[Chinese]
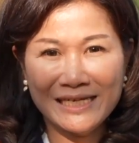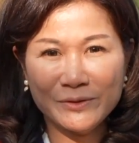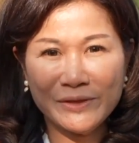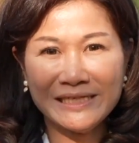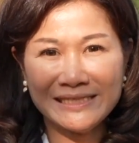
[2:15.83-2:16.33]

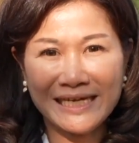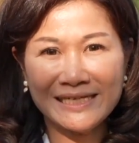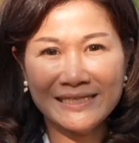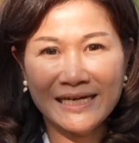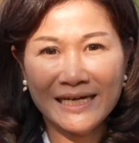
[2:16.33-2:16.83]
所以
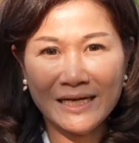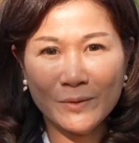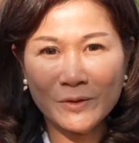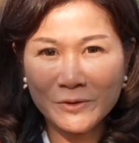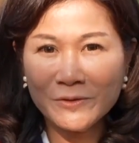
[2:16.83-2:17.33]
在
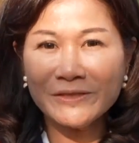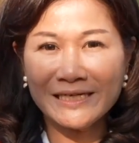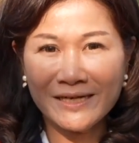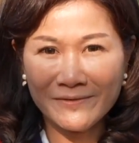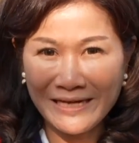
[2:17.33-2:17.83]
呃活动后
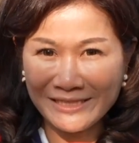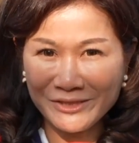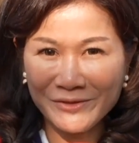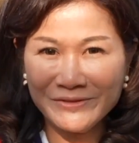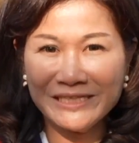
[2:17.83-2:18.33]
的后两
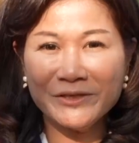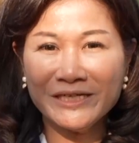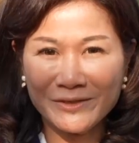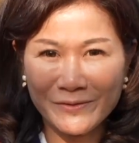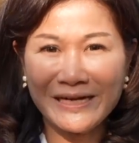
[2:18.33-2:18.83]
周也都
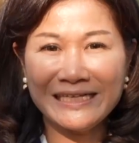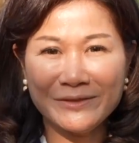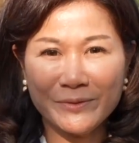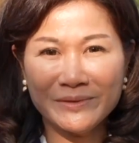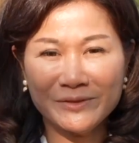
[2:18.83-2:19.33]
很欢
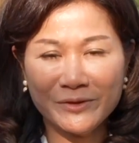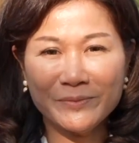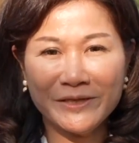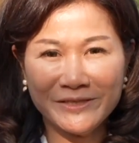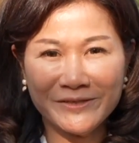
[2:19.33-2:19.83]
迎我们所有
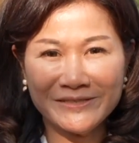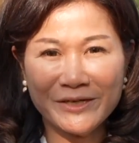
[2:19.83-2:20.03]
的朋友